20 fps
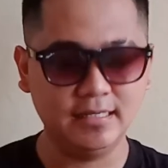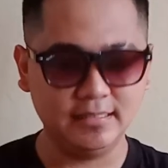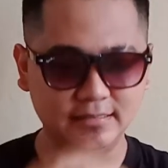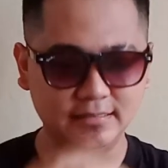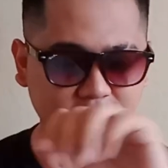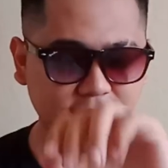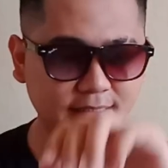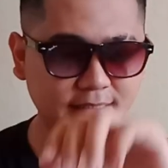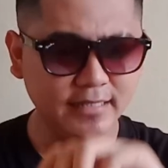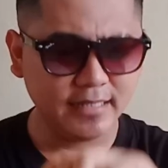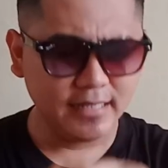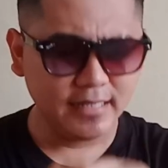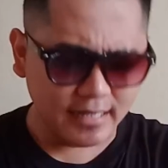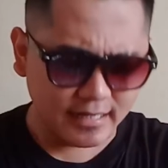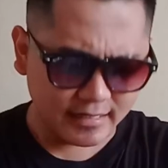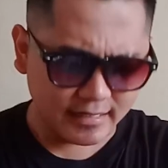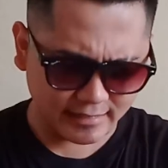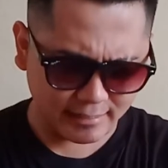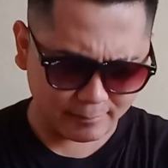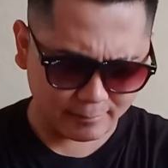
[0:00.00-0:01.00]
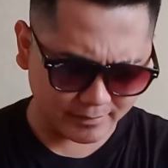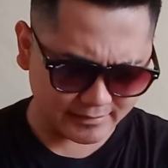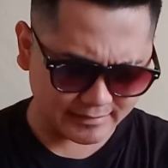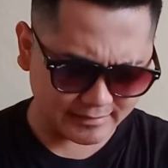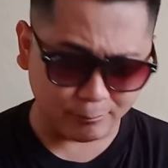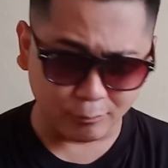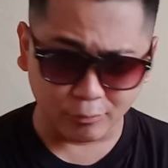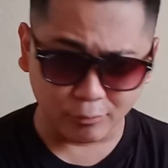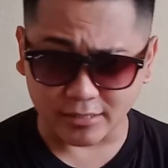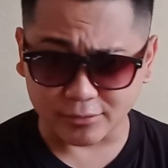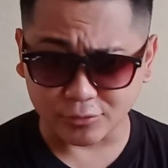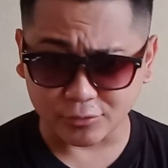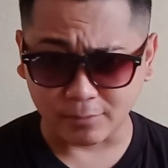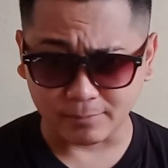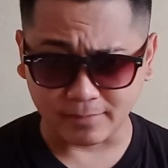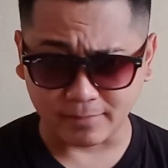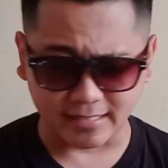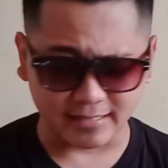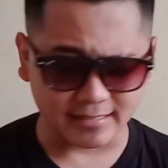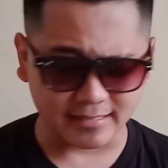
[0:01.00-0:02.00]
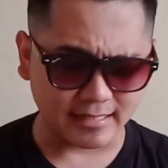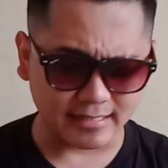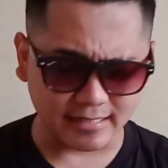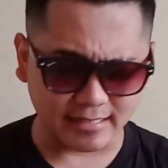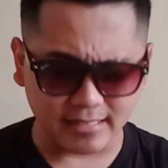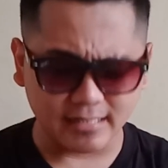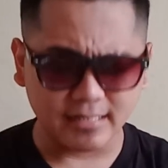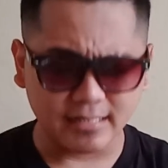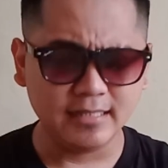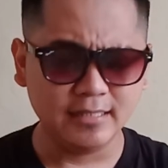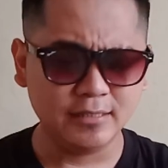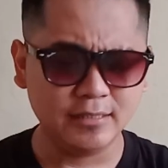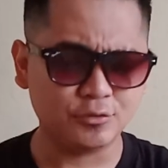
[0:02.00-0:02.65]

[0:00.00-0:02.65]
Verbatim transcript: jadi kenapa saya buka sulap karet karena